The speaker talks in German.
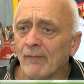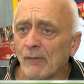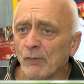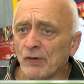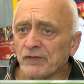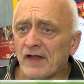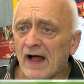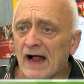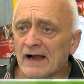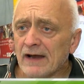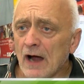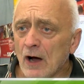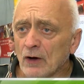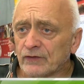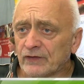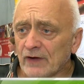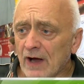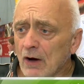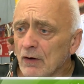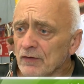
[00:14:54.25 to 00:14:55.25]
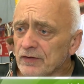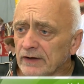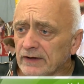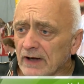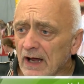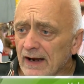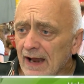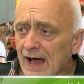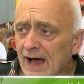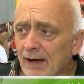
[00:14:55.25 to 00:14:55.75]
man muss halt auch zu Hause
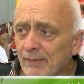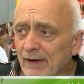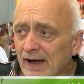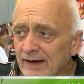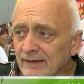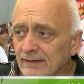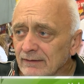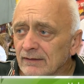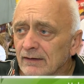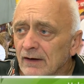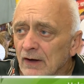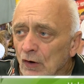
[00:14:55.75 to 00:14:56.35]
dran arbeiten